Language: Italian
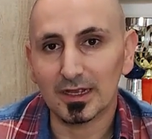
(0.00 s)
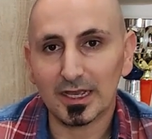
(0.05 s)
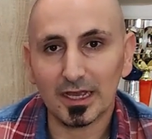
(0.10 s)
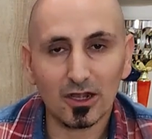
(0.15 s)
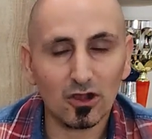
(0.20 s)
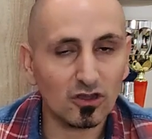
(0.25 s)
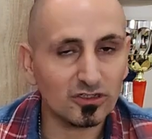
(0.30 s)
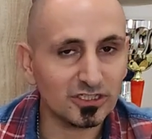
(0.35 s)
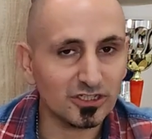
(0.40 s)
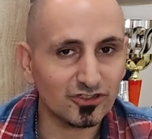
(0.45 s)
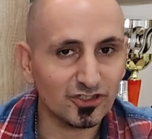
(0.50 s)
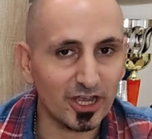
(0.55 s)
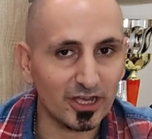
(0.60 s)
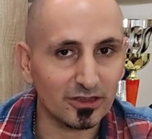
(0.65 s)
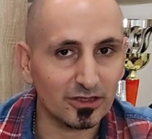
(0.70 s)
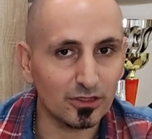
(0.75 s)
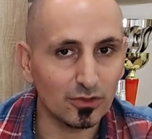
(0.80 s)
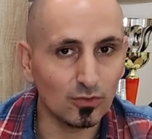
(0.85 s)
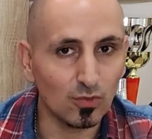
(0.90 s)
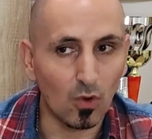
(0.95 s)
che cosa
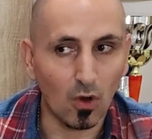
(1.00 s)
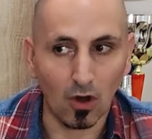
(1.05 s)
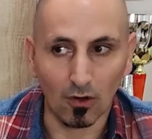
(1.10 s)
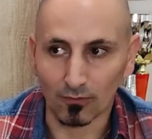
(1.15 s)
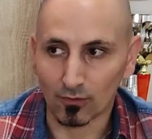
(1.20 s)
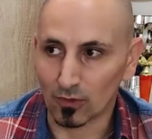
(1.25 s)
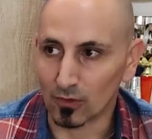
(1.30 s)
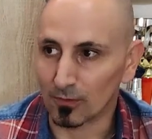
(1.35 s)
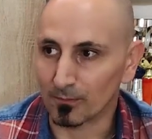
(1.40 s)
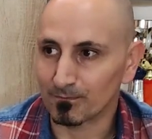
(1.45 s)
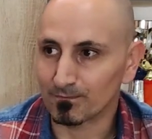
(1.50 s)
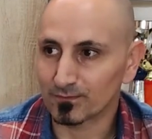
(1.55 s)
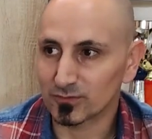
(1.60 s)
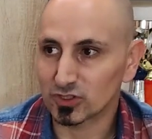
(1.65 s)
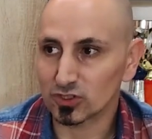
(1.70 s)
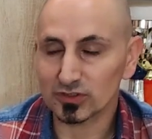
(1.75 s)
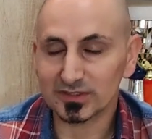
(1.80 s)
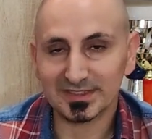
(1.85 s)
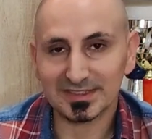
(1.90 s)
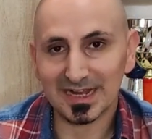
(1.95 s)
c'è di nuovo?
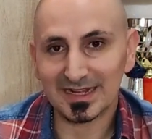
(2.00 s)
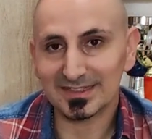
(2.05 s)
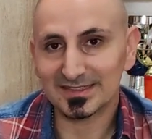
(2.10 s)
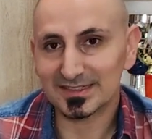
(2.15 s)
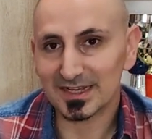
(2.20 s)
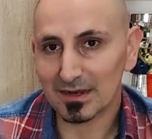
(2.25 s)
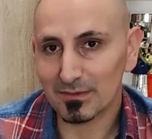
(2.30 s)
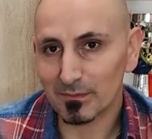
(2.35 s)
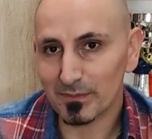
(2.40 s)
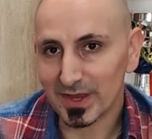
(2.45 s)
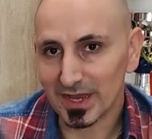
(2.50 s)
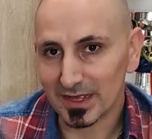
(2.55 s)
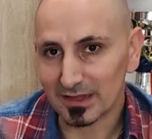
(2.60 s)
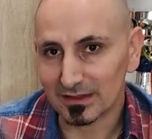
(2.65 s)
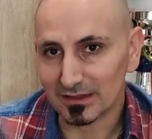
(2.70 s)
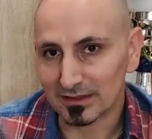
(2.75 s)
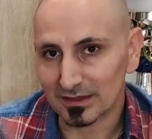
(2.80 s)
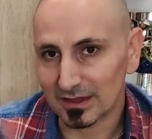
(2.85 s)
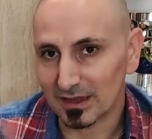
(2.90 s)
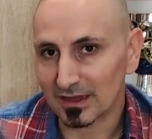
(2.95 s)

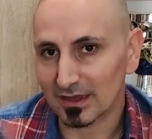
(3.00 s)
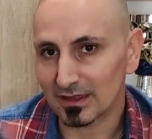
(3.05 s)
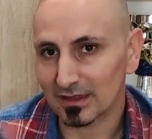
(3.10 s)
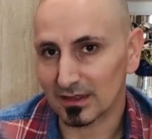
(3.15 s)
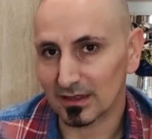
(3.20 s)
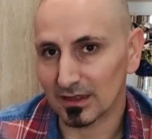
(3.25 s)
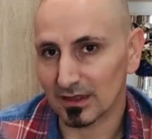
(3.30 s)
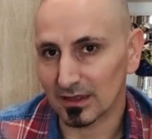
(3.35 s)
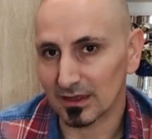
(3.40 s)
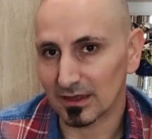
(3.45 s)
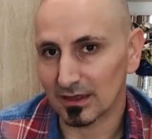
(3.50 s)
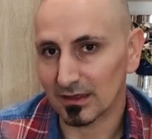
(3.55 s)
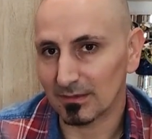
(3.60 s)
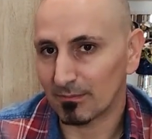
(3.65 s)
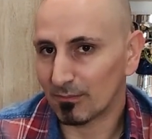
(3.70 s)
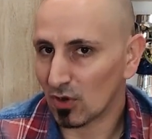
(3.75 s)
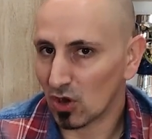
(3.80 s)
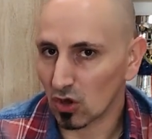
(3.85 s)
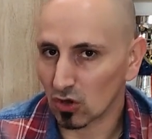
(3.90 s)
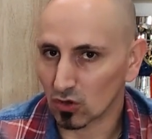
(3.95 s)
Sostanzialmente eh,
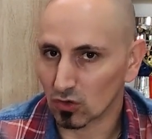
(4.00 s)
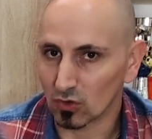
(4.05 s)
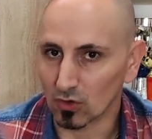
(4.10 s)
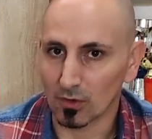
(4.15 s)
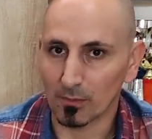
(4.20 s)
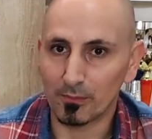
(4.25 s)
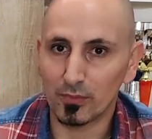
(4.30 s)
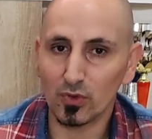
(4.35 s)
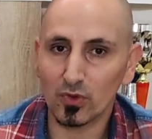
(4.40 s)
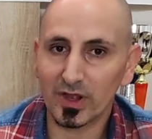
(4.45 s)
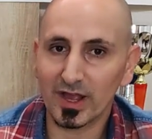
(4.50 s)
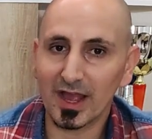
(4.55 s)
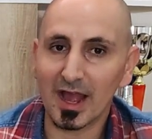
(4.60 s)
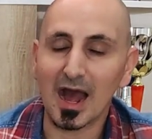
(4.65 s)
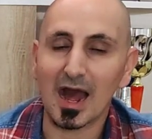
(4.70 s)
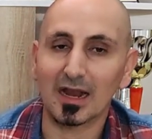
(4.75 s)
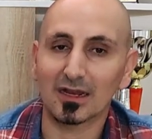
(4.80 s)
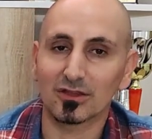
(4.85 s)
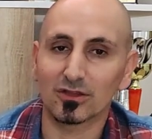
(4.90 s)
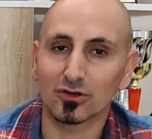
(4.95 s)
poco, più che
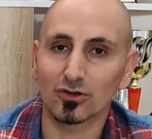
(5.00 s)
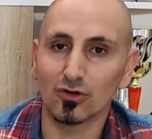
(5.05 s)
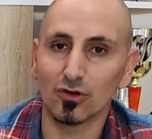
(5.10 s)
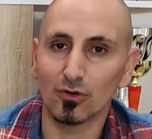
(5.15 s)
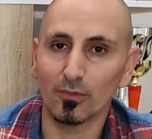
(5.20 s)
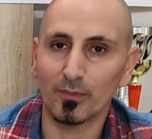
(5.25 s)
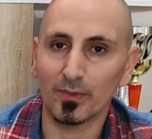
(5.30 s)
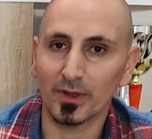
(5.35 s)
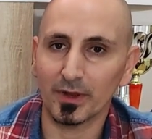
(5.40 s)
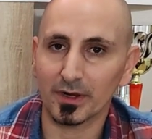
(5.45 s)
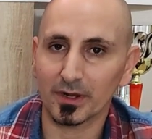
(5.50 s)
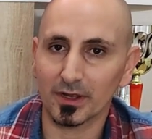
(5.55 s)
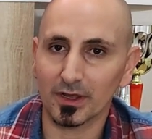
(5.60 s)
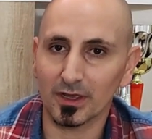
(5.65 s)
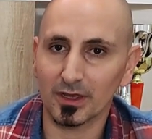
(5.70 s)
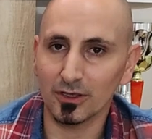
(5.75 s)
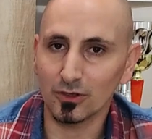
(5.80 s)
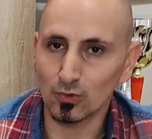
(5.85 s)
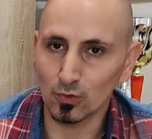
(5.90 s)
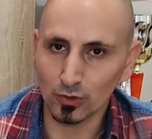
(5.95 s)
altro per
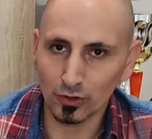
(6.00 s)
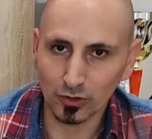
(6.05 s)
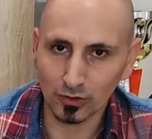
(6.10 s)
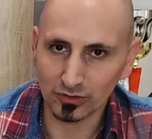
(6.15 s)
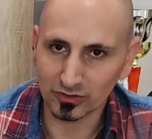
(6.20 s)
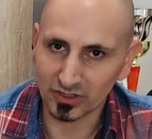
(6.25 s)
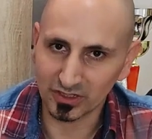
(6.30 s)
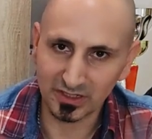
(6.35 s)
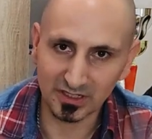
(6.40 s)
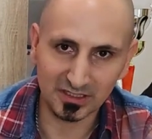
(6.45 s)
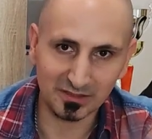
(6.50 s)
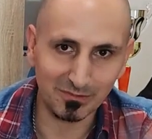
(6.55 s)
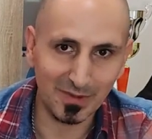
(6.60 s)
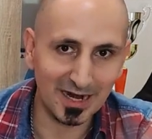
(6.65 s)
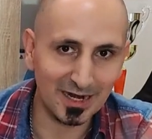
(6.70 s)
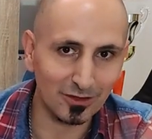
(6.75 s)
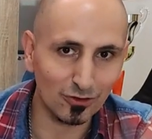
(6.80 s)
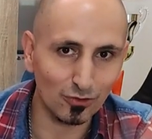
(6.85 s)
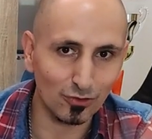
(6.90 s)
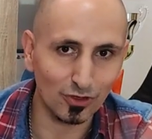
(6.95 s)
eh, i curiosi, gli
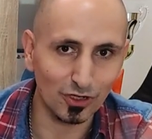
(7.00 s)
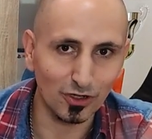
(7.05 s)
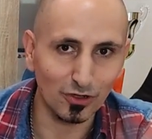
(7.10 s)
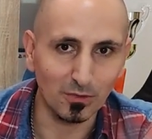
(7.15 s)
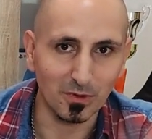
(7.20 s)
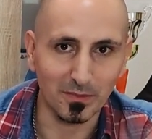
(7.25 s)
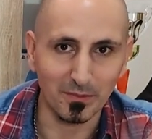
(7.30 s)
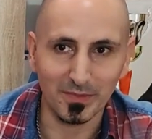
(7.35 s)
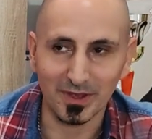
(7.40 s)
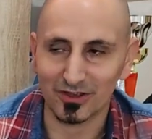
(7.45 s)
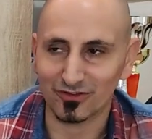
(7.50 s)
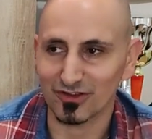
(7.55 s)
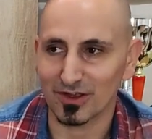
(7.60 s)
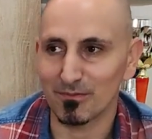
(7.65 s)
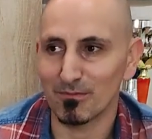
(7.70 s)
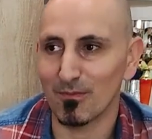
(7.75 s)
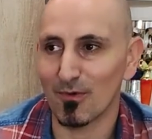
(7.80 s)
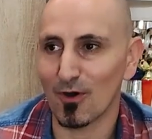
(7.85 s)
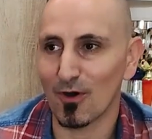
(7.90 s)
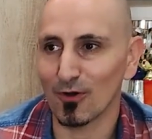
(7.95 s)
smanettoni come me c'è
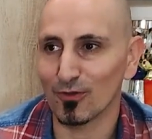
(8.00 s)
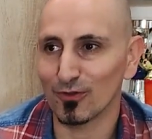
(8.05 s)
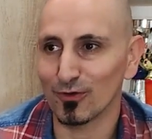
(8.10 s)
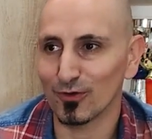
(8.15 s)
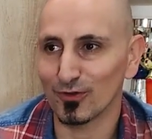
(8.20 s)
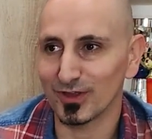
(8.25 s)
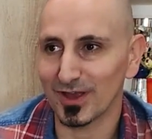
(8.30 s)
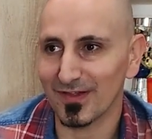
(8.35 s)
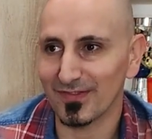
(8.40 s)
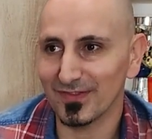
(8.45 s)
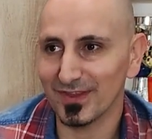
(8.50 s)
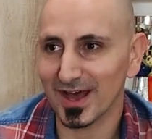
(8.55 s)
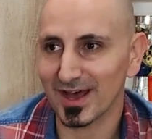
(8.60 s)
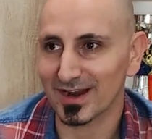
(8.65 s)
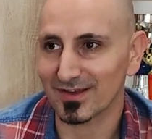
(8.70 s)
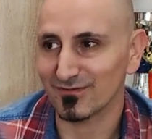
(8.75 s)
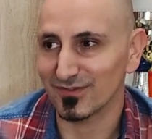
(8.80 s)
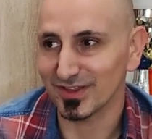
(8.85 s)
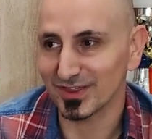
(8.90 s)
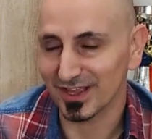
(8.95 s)
modo di
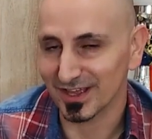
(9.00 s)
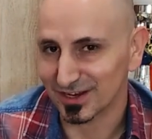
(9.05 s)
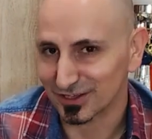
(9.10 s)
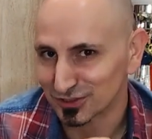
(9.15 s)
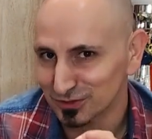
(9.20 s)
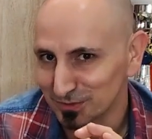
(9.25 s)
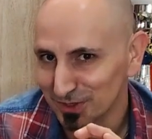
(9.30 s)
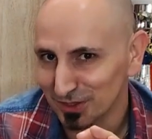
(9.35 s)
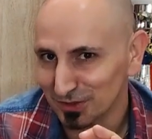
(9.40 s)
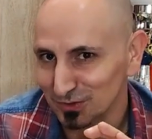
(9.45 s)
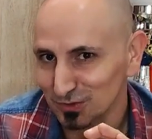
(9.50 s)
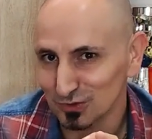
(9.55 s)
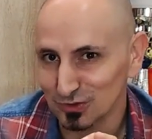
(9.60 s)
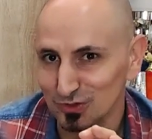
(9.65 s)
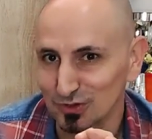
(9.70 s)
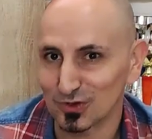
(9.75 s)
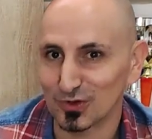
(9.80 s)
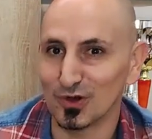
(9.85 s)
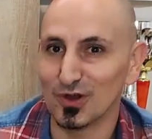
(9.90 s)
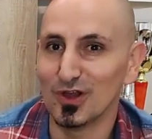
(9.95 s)
andare a vedere
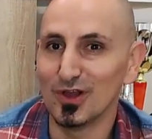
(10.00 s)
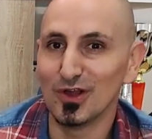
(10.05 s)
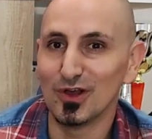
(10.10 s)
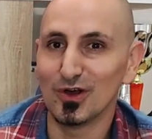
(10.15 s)
soprattutto